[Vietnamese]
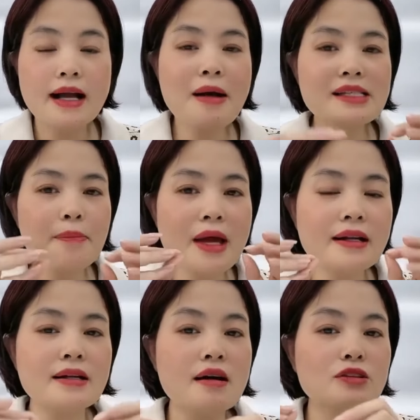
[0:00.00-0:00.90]
các bạn sẽ
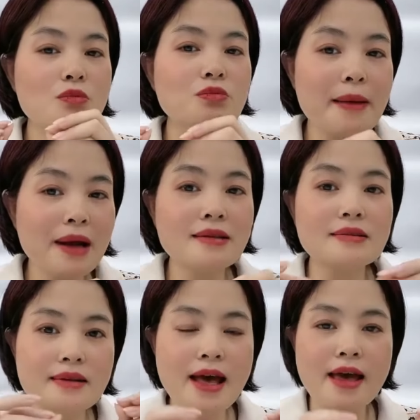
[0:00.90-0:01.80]
biết được dùng các cách
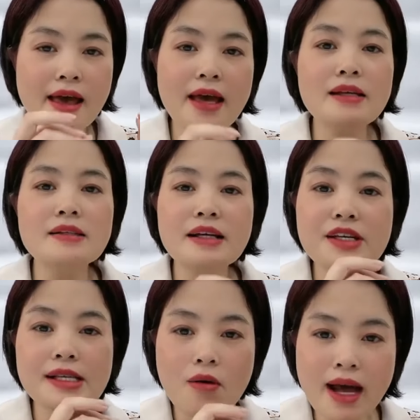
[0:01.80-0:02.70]
để edit những cái
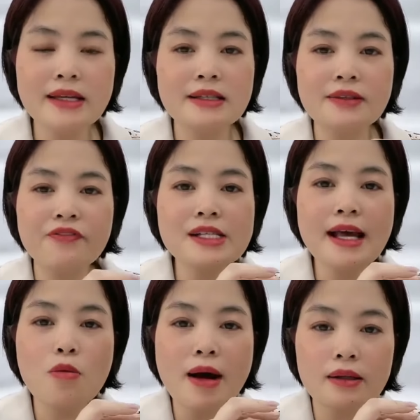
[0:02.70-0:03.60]
video hay
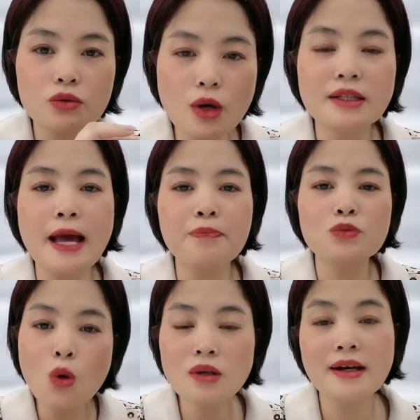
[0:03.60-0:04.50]
video mà chuẩn đẹp
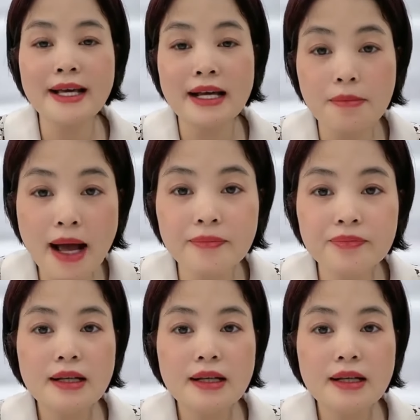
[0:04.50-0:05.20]
thu hút được khách hàng tiềm năng